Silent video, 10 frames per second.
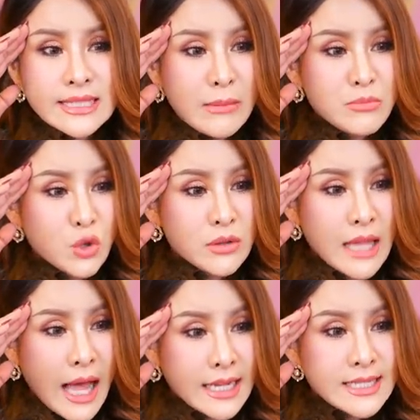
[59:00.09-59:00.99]
จำจน
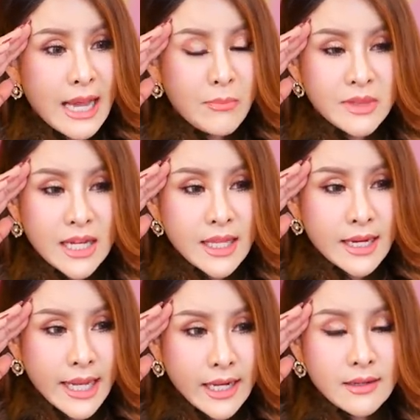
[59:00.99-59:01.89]
ตายจำตั้ง
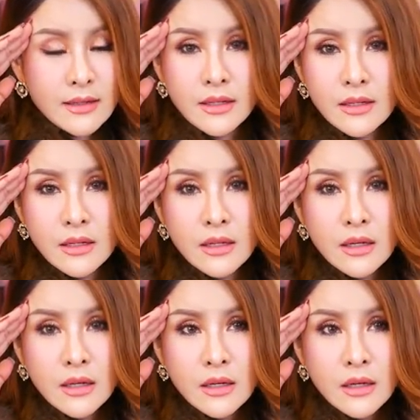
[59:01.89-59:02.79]
แต่เด็กเลย
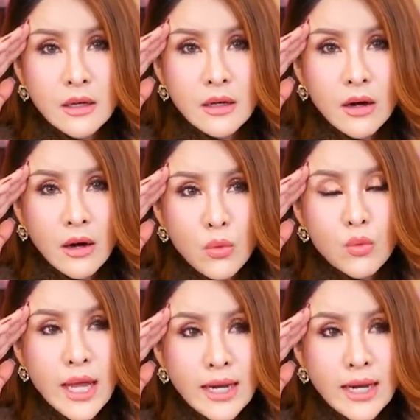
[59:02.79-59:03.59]
อ๋อกู